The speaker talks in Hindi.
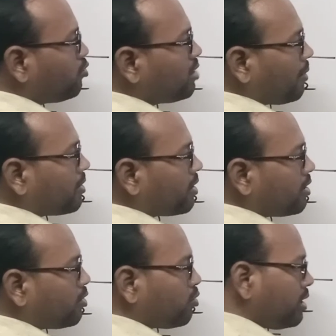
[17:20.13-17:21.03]
टू कामन
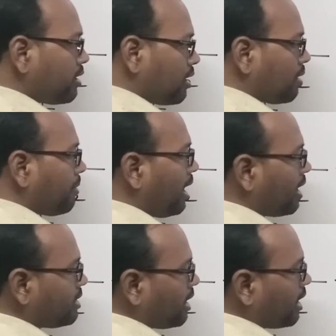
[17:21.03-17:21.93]
करेंगे टू निकल के
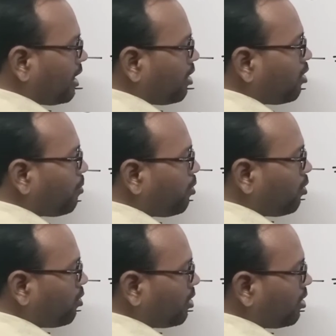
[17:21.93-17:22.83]
बाहर आ जाएगा
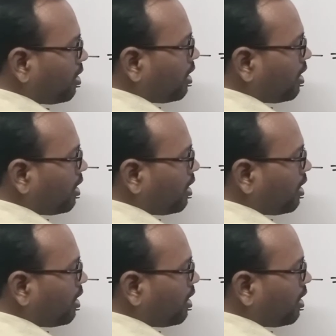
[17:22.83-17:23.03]
फोर